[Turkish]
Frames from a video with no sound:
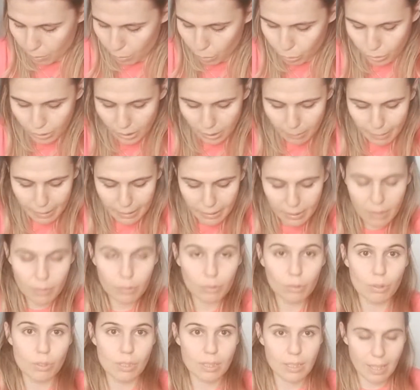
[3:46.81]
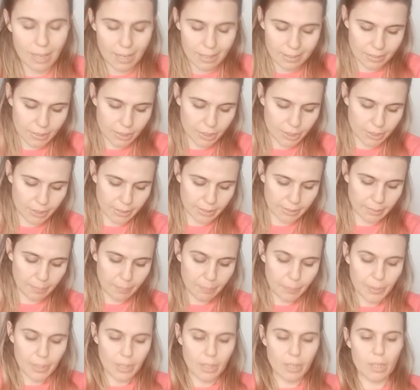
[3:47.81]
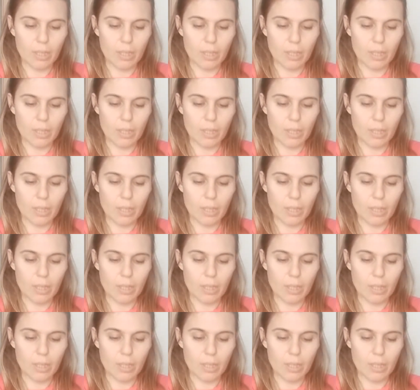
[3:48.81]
Bunları ben kavanoza yerleştirdim.